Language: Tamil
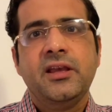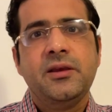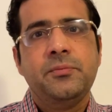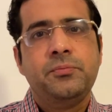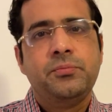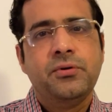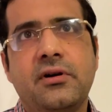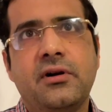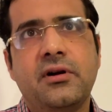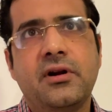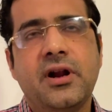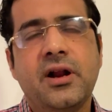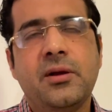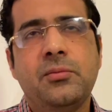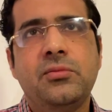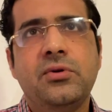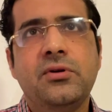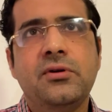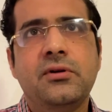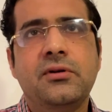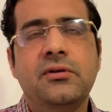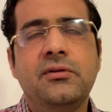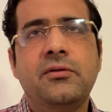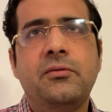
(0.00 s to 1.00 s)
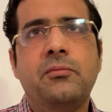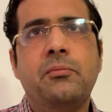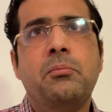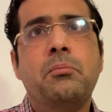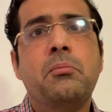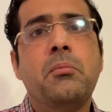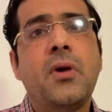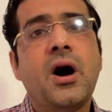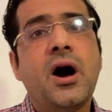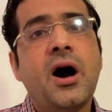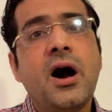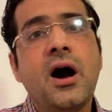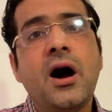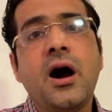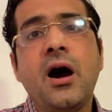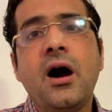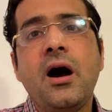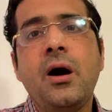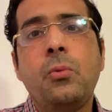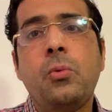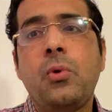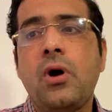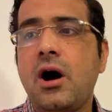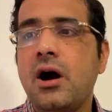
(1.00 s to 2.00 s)
இப்போ நம்ம மகா
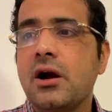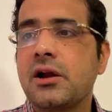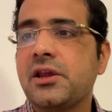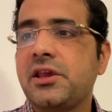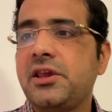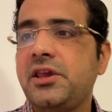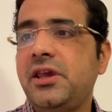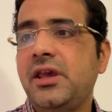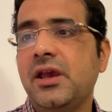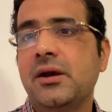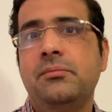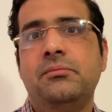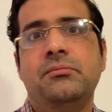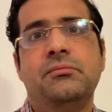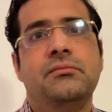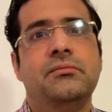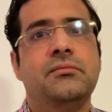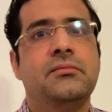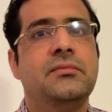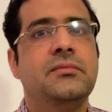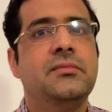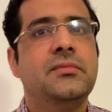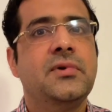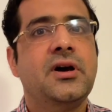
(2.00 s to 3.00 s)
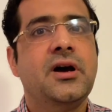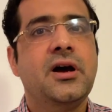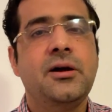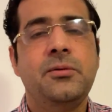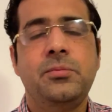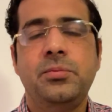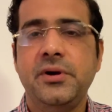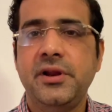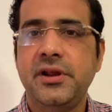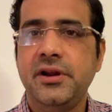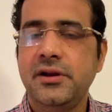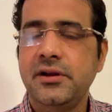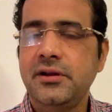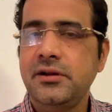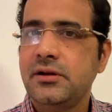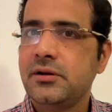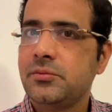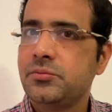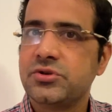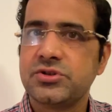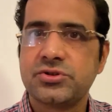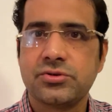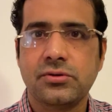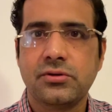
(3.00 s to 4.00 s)
வாக்கியம் அப்படின்னு
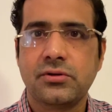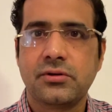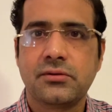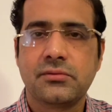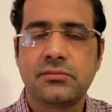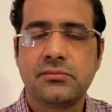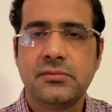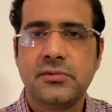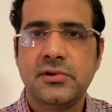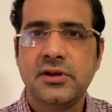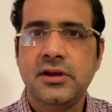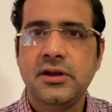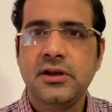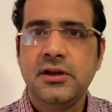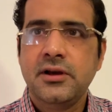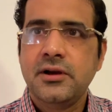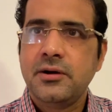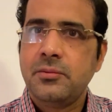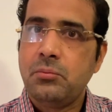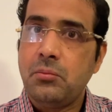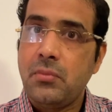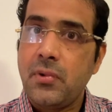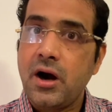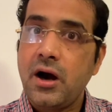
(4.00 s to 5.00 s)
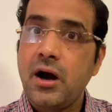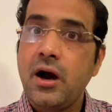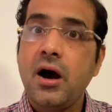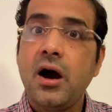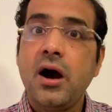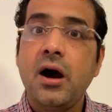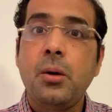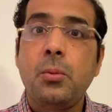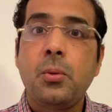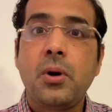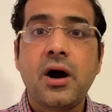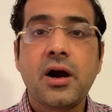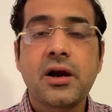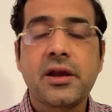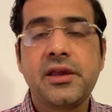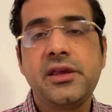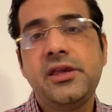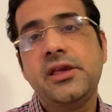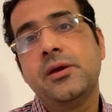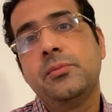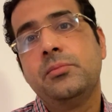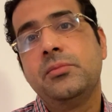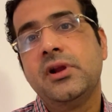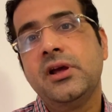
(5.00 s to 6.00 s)
நம்ம சொல்கிறோம் மகா
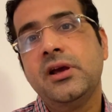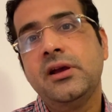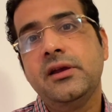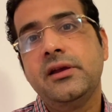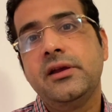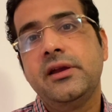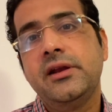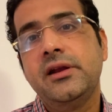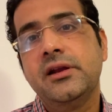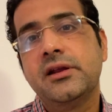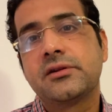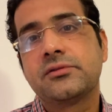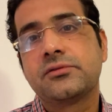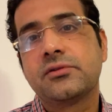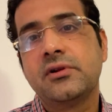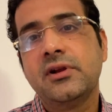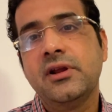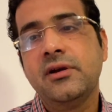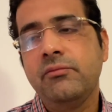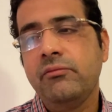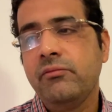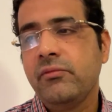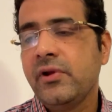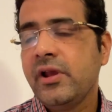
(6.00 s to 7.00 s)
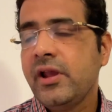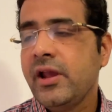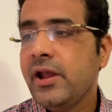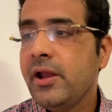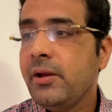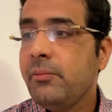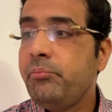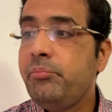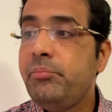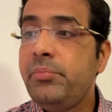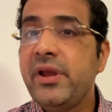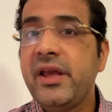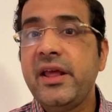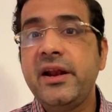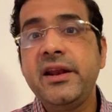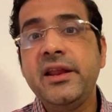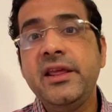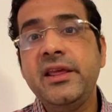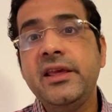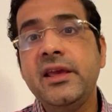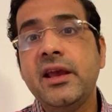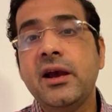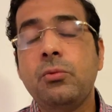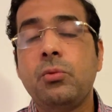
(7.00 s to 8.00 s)
வாக்கியம்னா என்ன அர்த்தம்னா
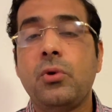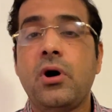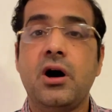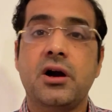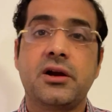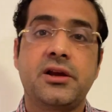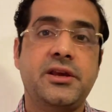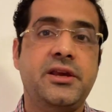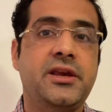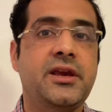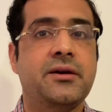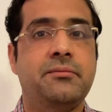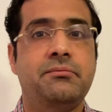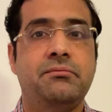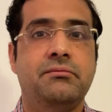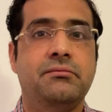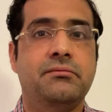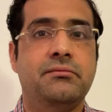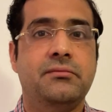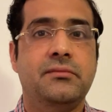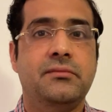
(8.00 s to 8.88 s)
பெரிய வாக்கியம்